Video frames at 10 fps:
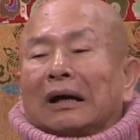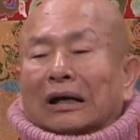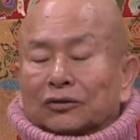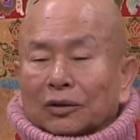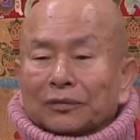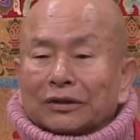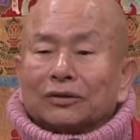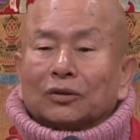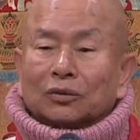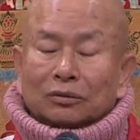啊，专门
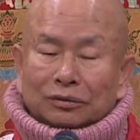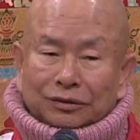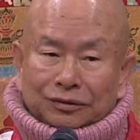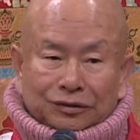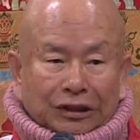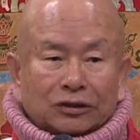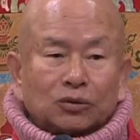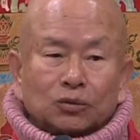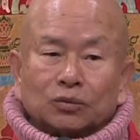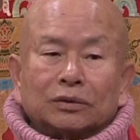有捡
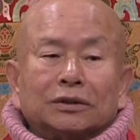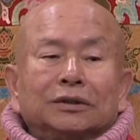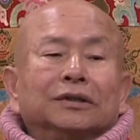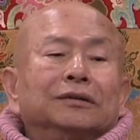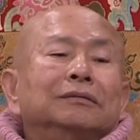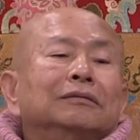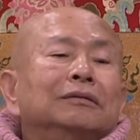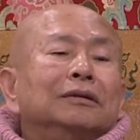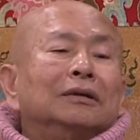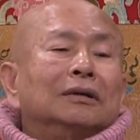骨的人
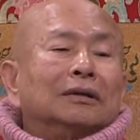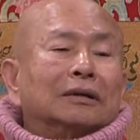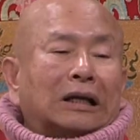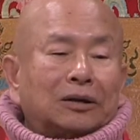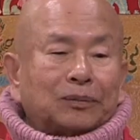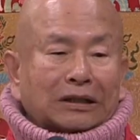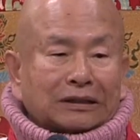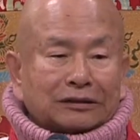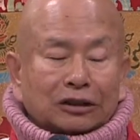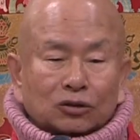来把
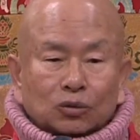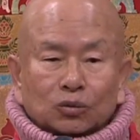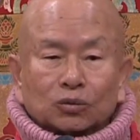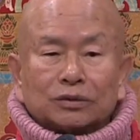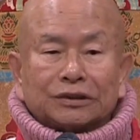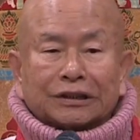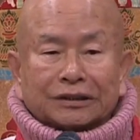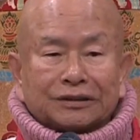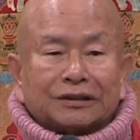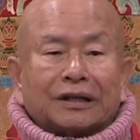那些骨
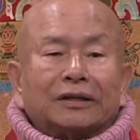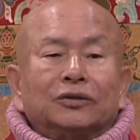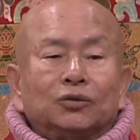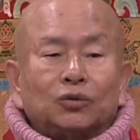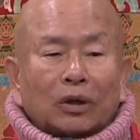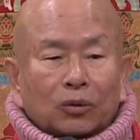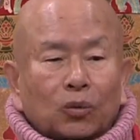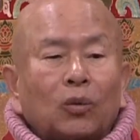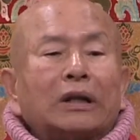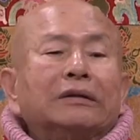捡起来装
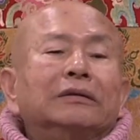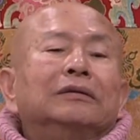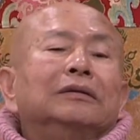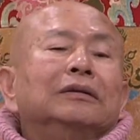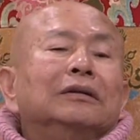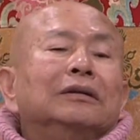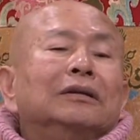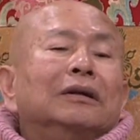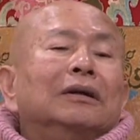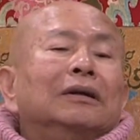罐。
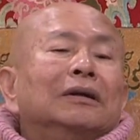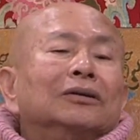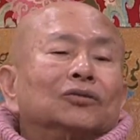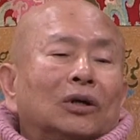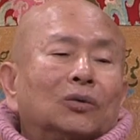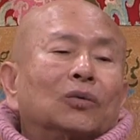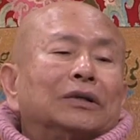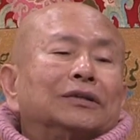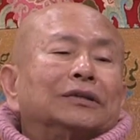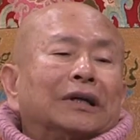装
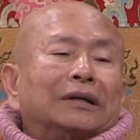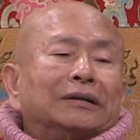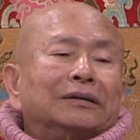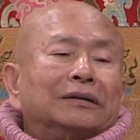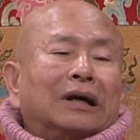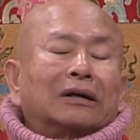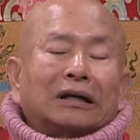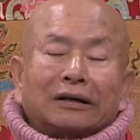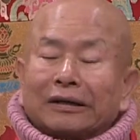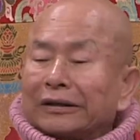罐起来，然后
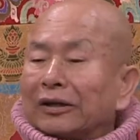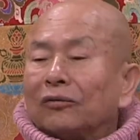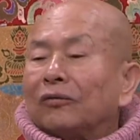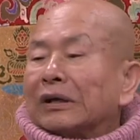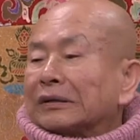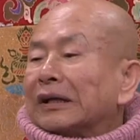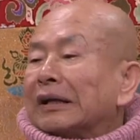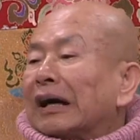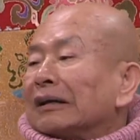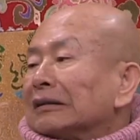看看要放在
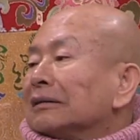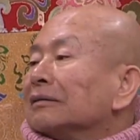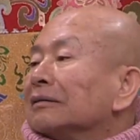哪里。